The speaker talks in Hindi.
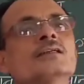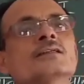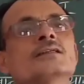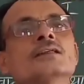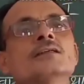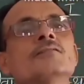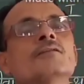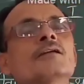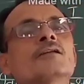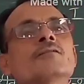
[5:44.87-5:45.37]

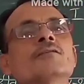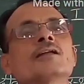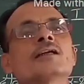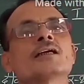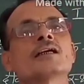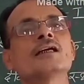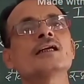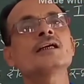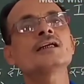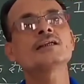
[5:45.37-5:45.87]
दीवानों ने
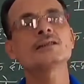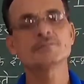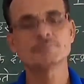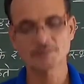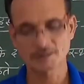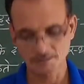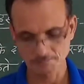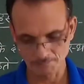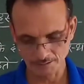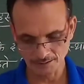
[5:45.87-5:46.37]
कहा ये
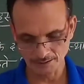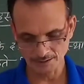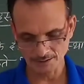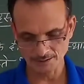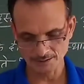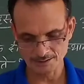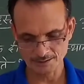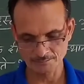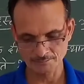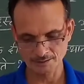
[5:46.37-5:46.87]
भिकमंगे
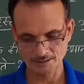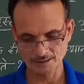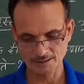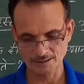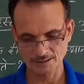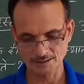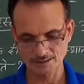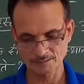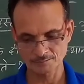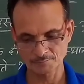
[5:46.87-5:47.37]
के समान
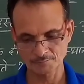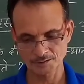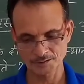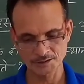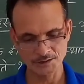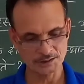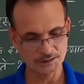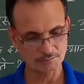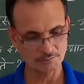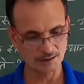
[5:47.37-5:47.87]
है वे
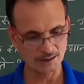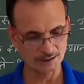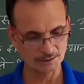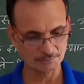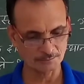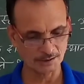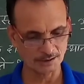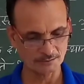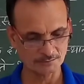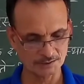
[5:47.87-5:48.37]
निस्वार्थ
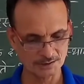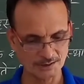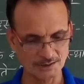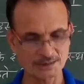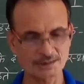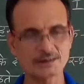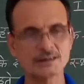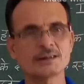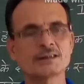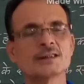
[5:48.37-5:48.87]
भाव से
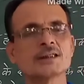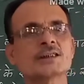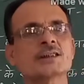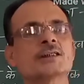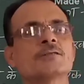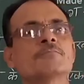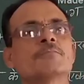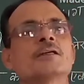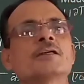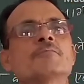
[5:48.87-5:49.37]
यदि देश
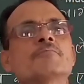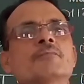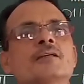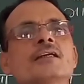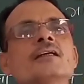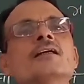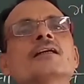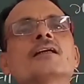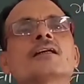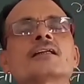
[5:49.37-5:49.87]
से प्रेम
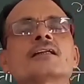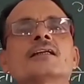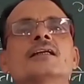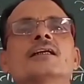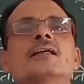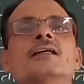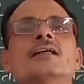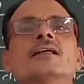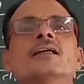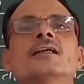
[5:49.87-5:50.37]
नहीं करते
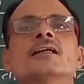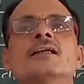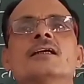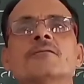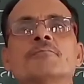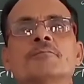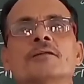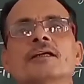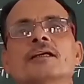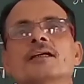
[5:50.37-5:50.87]
हैं
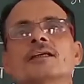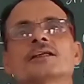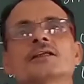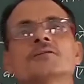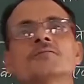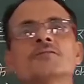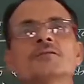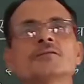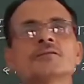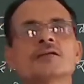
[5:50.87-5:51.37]
अपने
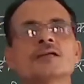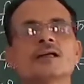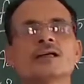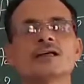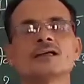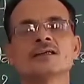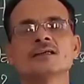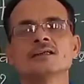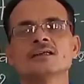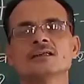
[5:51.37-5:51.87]
कर्तव्यों का
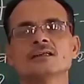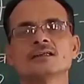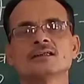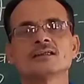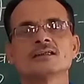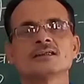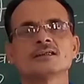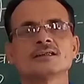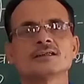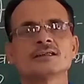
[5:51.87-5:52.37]

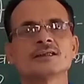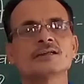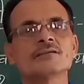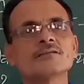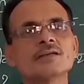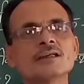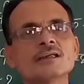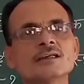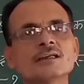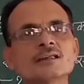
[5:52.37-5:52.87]

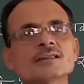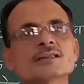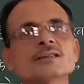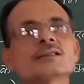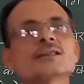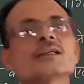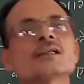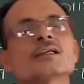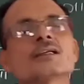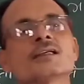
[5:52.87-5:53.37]
निर्वहन अच्छी
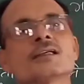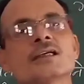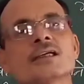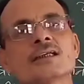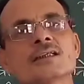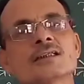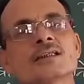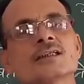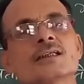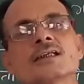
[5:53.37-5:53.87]
तरह
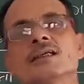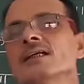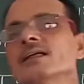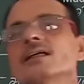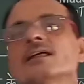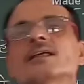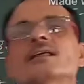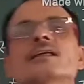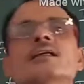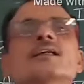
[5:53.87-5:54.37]
से नहीं
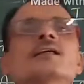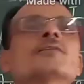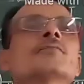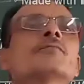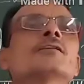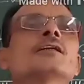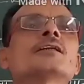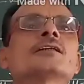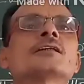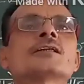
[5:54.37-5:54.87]
करते हैं तो
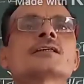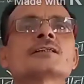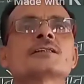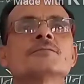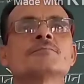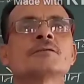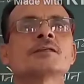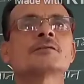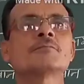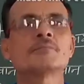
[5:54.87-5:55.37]
वो एक तरह से
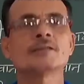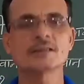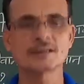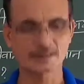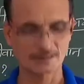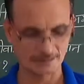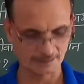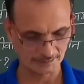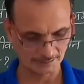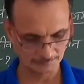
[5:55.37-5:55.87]

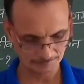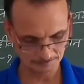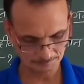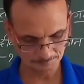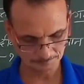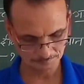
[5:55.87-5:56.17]
भिकमंगे है